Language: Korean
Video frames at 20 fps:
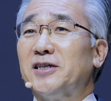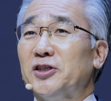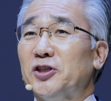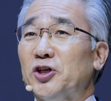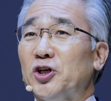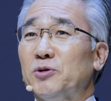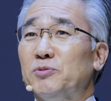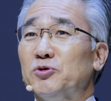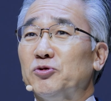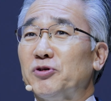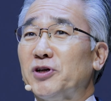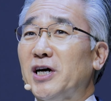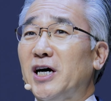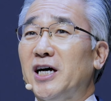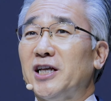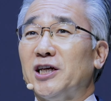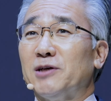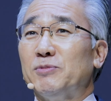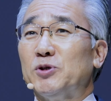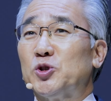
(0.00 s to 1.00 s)
근데 여러분
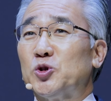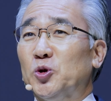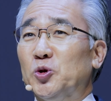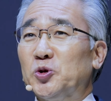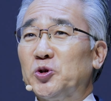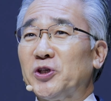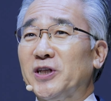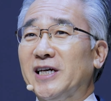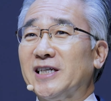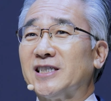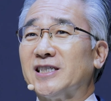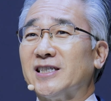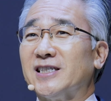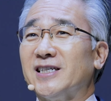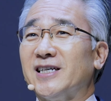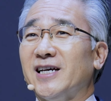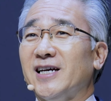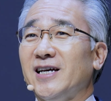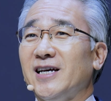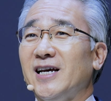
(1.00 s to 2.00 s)
우리가 하나님이
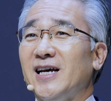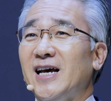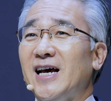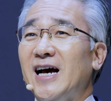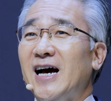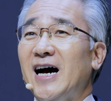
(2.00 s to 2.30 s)
쫀쫀하신 게